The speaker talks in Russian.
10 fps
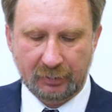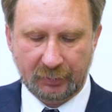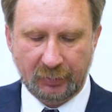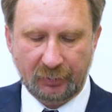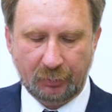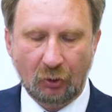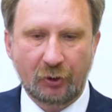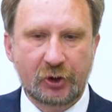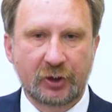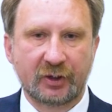Это было
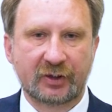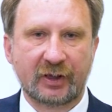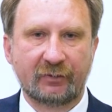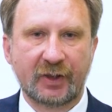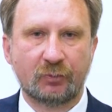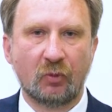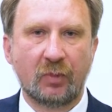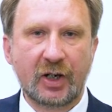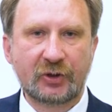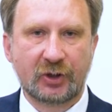проще доставать
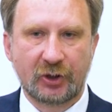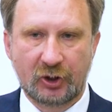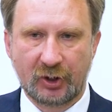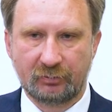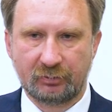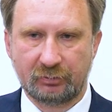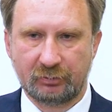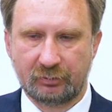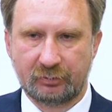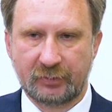бумажки,
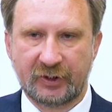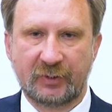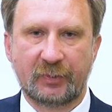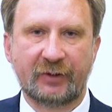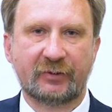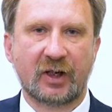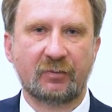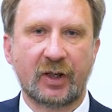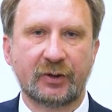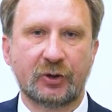чем насыпать в
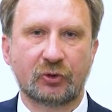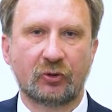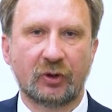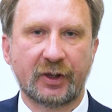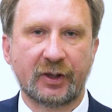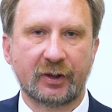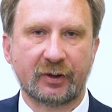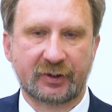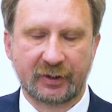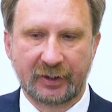карман
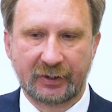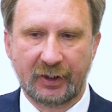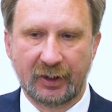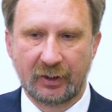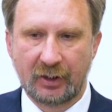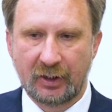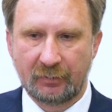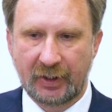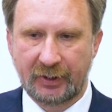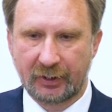тяжелые золотые
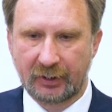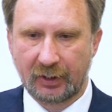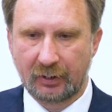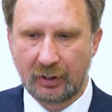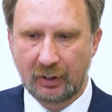монеты.